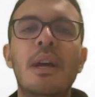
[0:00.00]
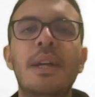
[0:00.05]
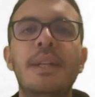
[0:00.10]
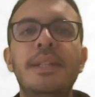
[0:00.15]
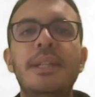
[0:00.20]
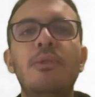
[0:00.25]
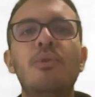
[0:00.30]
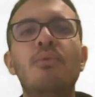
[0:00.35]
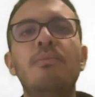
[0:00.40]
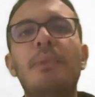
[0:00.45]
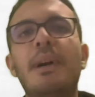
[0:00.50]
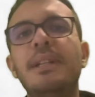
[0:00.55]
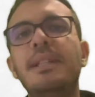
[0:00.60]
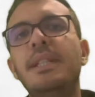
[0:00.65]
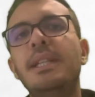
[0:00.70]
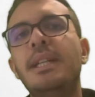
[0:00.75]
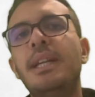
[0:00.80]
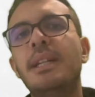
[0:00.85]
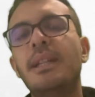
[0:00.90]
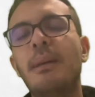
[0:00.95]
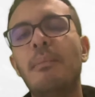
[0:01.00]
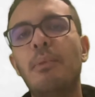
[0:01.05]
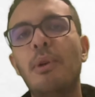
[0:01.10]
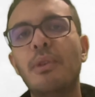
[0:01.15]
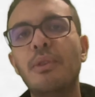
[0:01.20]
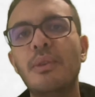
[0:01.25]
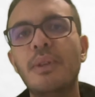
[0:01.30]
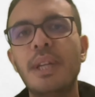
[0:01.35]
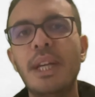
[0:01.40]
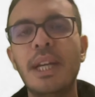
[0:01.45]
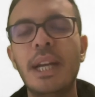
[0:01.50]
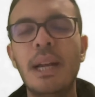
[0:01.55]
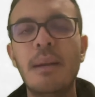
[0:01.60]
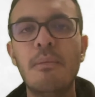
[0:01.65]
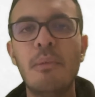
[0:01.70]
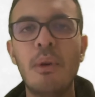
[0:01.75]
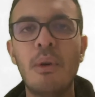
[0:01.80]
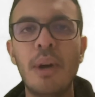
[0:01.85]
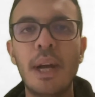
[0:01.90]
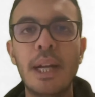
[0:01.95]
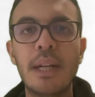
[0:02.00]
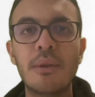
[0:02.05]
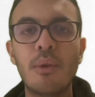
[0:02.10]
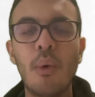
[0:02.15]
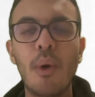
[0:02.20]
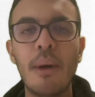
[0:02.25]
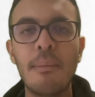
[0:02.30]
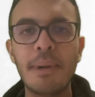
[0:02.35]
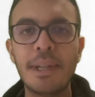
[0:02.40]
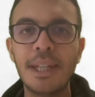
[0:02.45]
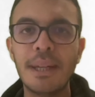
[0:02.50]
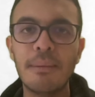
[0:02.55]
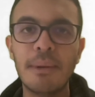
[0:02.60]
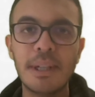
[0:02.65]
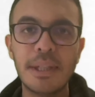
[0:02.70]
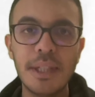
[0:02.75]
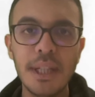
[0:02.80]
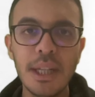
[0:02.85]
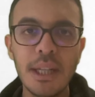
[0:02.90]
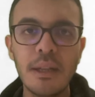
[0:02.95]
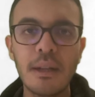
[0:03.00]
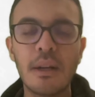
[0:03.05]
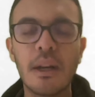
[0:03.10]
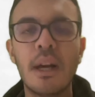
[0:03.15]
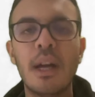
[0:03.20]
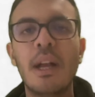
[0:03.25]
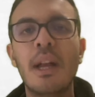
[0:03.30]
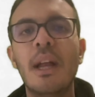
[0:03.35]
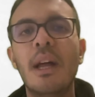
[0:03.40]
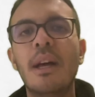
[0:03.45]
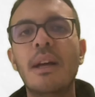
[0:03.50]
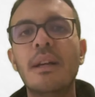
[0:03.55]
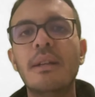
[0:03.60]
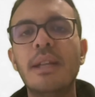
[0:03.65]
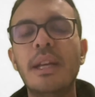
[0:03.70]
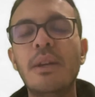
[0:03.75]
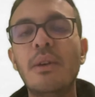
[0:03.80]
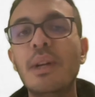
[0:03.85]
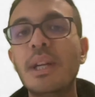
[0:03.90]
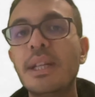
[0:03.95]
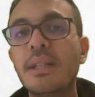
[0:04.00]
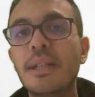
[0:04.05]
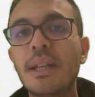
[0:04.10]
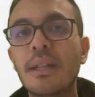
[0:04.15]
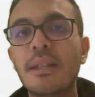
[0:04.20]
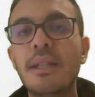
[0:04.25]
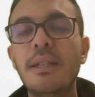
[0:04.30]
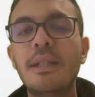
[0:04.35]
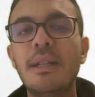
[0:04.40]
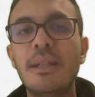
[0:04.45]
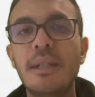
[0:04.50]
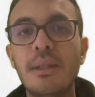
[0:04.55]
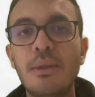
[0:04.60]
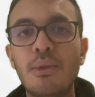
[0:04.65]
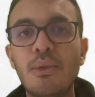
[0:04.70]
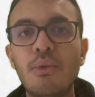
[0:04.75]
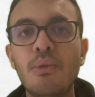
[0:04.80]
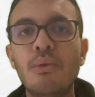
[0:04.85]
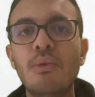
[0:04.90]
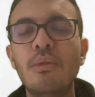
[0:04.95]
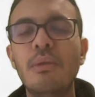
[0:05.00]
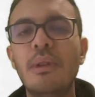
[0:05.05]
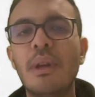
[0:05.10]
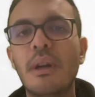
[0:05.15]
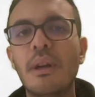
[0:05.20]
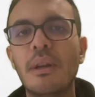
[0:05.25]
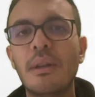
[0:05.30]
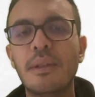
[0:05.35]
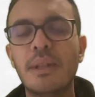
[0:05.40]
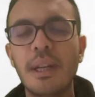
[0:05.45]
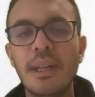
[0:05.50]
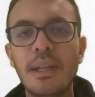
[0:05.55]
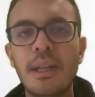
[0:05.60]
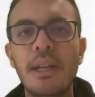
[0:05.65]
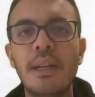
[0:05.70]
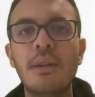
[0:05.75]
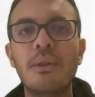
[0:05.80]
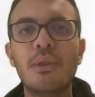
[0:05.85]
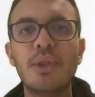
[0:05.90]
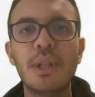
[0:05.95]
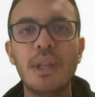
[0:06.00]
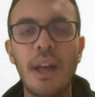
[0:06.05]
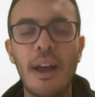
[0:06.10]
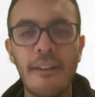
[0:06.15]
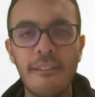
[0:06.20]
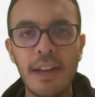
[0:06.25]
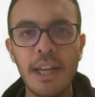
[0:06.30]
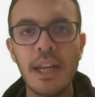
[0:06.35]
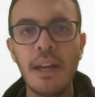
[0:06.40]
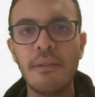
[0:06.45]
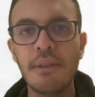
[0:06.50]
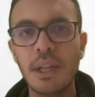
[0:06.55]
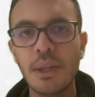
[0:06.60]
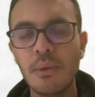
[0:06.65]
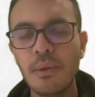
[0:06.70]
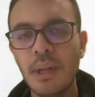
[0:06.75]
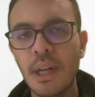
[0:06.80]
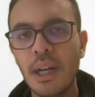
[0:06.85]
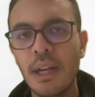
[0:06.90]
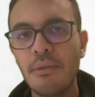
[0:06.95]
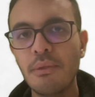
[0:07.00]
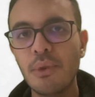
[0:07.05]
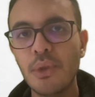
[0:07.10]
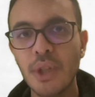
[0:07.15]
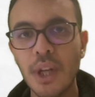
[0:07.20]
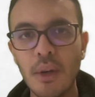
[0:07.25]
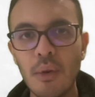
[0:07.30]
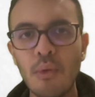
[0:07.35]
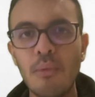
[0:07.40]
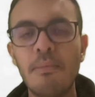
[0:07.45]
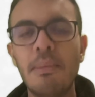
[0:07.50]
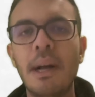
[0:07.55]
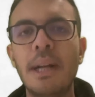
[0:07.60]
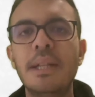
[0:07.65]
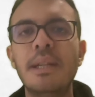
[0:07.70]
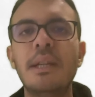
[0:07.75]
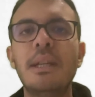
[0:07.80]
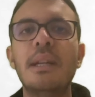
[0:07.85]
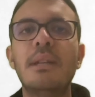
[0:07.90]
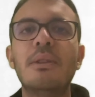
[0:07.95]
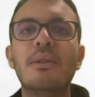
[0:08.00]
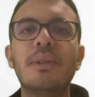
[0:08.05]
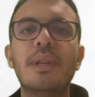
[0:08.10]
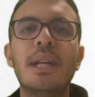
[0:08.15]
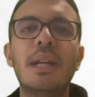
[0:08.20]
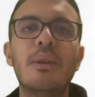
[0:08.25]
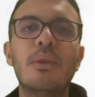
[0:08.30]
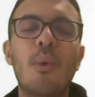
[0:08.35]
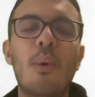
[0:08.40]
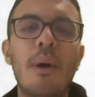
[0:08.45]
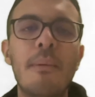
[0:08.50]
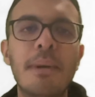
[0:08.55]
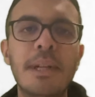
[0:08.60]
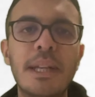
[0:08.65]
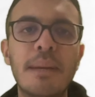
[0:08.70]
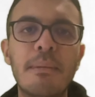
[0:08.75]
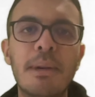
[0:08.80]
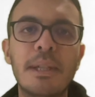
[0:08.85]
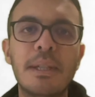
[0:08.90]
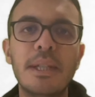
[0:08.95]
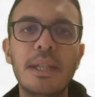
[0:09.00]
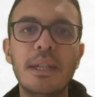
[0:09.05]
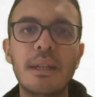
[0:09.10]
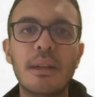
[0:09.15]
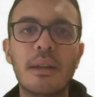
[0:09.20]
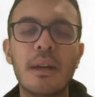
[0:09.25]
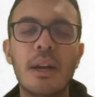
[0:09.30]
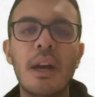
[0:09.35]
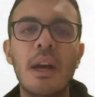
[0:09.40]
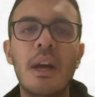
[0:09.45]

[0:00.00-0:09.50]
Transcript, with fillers: c'est une partie qui est importante également à L3 mathématiques. D'ailleurs, l'exercice est issu d'un TD que j'ai travaillé avec une élève que j'accompagne, qui est en L3 mathématiques.